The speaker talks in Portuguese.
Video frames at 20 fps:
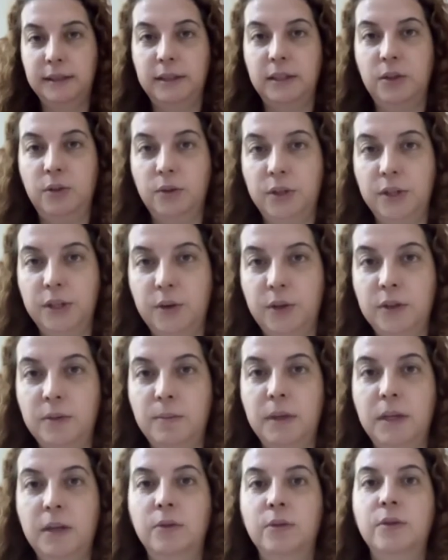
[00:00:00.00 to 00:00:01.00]
cirurgiões
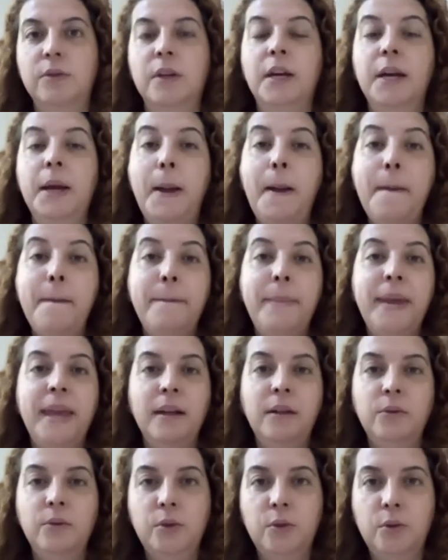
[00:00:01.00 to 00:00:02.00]
meus,
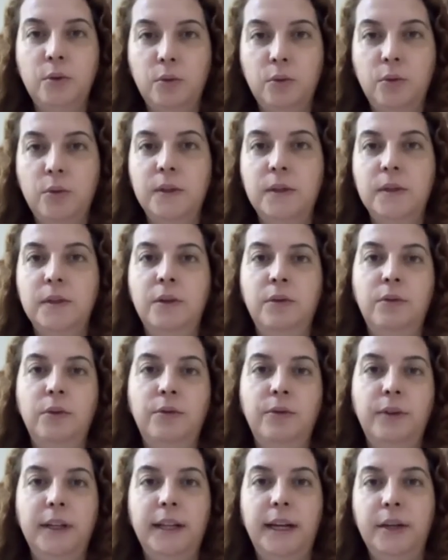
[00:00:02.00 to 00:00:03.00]
pelo SUS, não vou
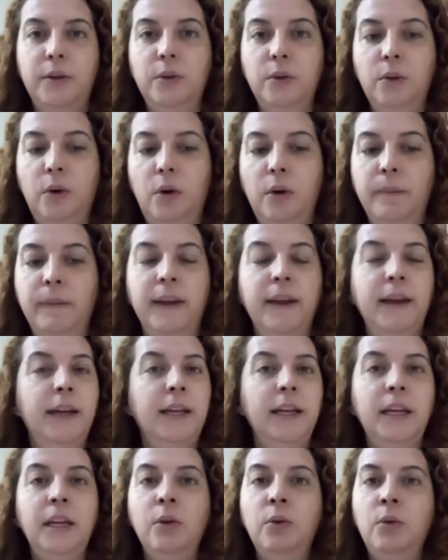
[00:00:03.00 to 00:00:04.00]
falar o nome,
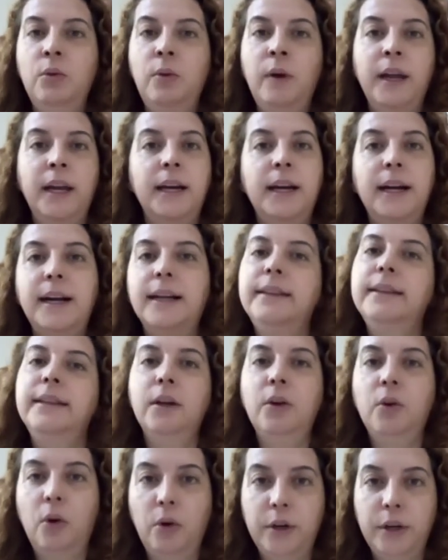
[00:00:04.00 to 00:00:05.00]
e um era
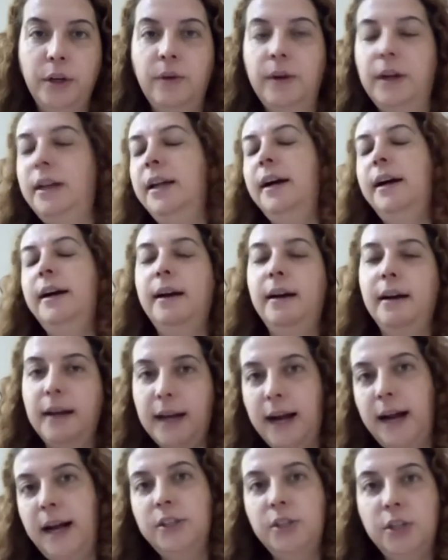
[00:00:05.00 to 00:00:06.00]
categórico, ele ia
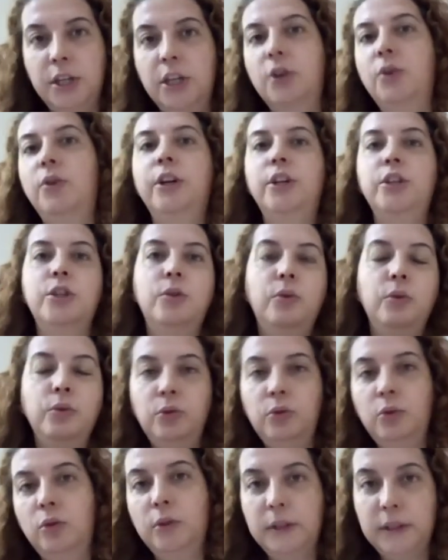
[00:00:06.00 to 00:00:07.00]
arrancar a tireoide com
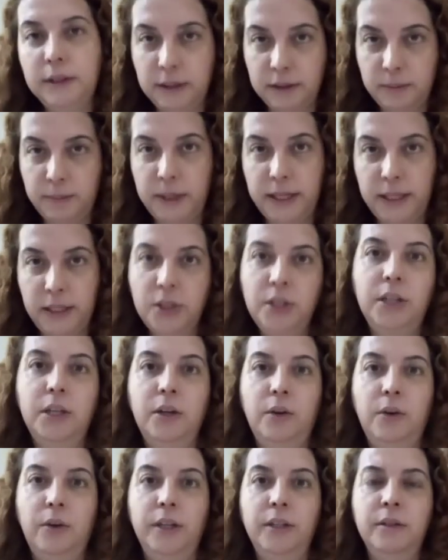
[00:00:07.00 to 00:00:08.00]
todas as
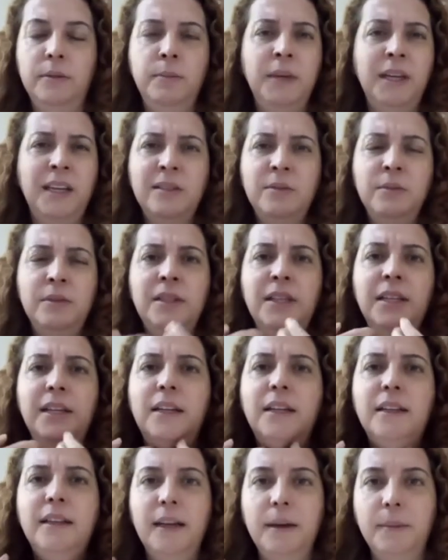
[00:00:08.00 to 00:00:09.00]
paratireoides, mesmo sem
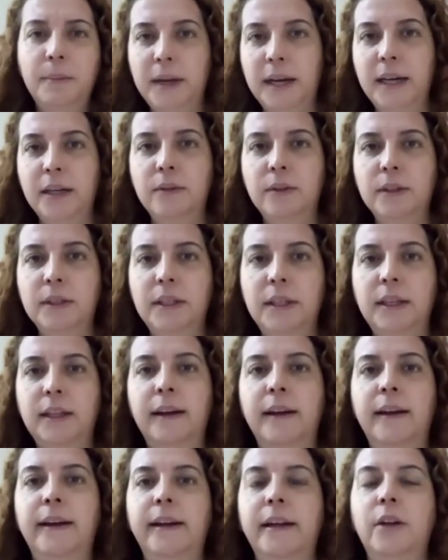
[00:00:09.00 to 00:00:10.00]
ele ter aberto aqui.
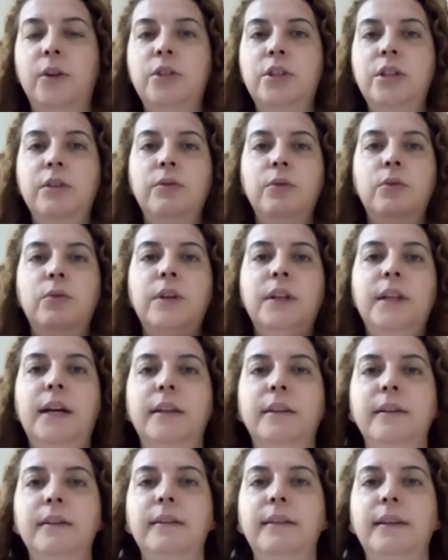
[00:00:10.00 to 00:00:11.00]
Eu tive um
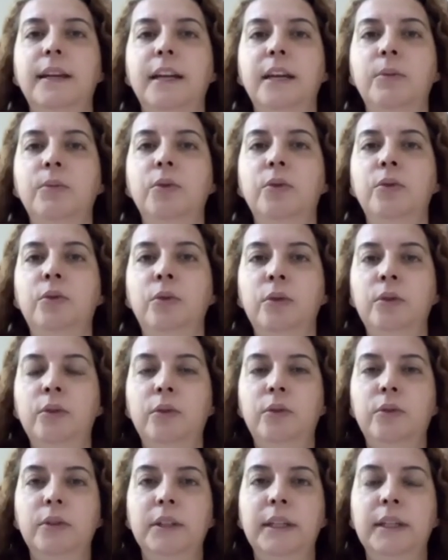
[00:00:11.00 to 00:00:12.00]
cuidado extremo do
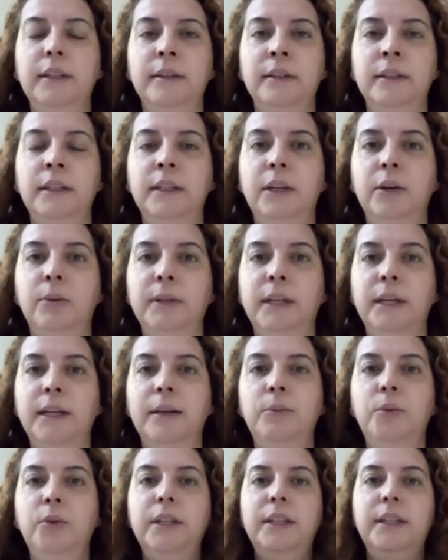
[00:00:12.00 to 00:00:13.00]
Dr. Daniel
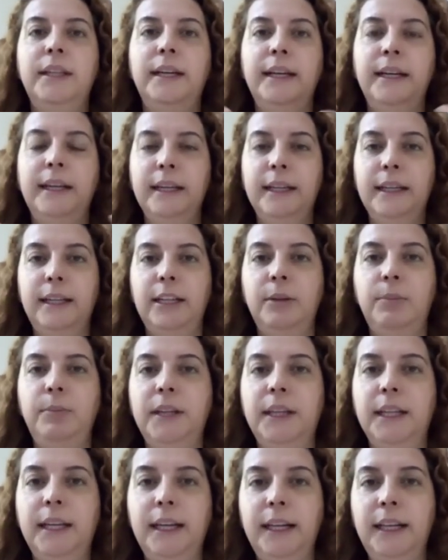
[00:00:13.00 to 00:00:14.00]
Nakamura e da equipe
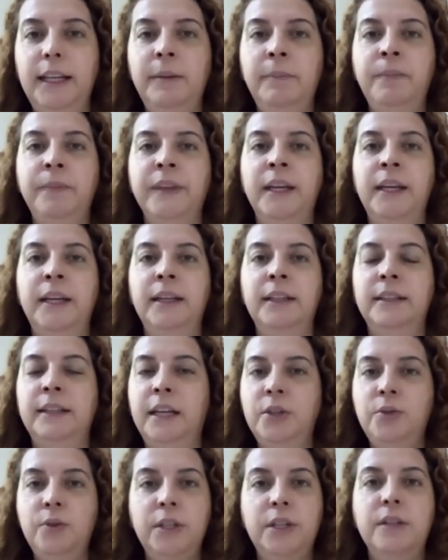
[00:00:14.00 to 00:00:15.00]
dele.
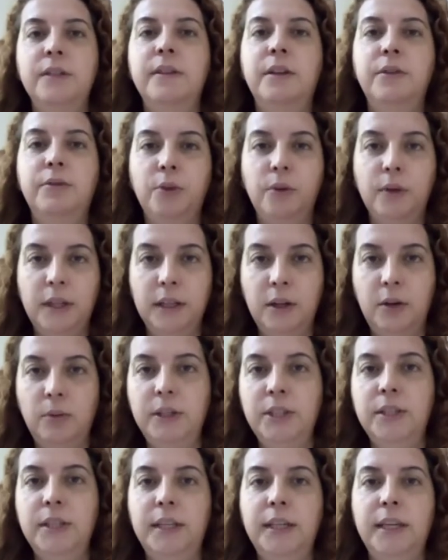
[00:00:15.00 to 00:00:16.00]
Desde o início ele falou que não
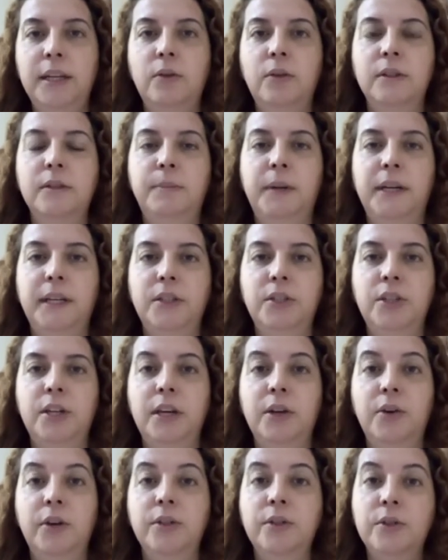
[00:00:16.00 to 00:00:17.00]
mexeria com as
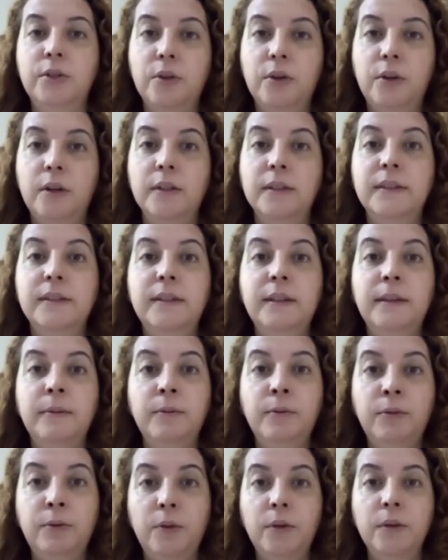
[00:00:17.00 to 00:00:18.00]
paratireoides, só
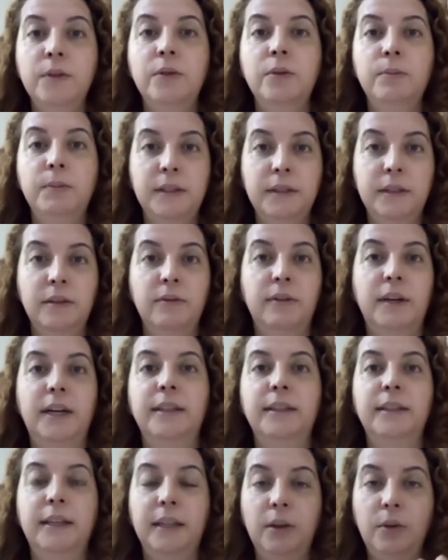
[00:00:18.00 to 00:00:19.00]
se fosse
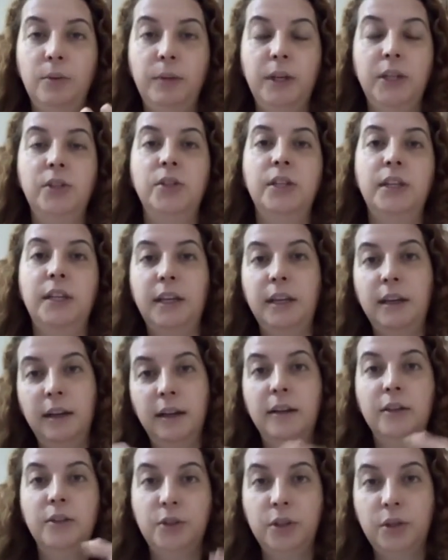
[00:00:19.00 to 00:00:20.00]
observada realmente que,
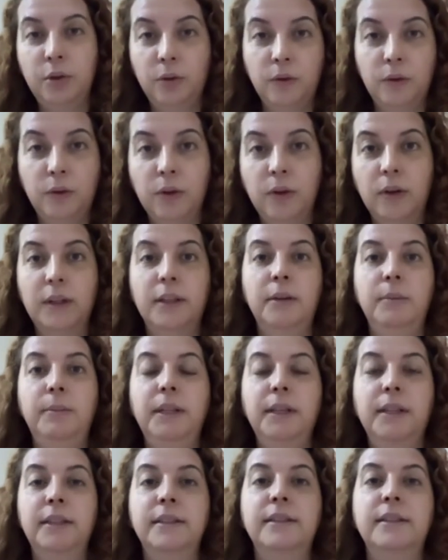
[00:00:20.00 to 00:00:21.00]
de novo, coloco na
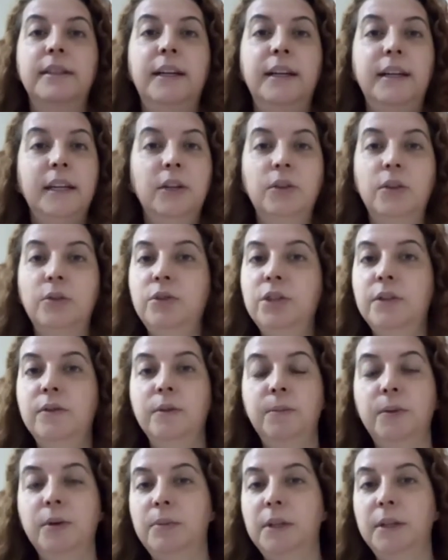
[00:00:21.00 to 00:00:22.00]
balança, eu não
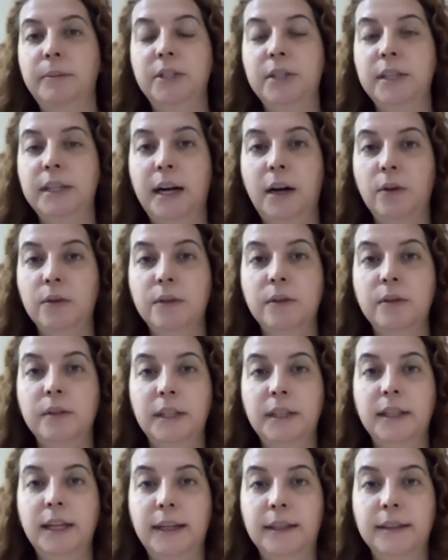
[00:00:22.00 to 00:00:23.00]
tive problema de cálcio
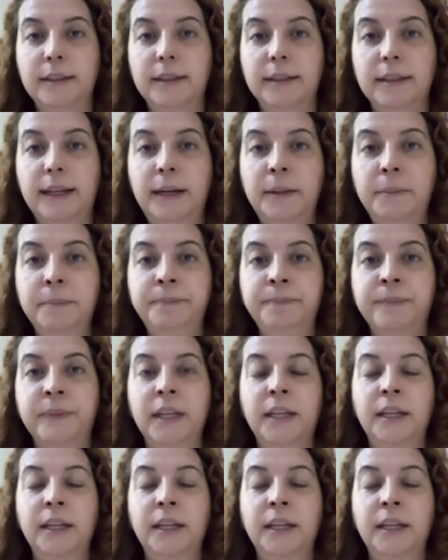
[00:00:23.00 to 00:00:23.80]
nem nada, tá?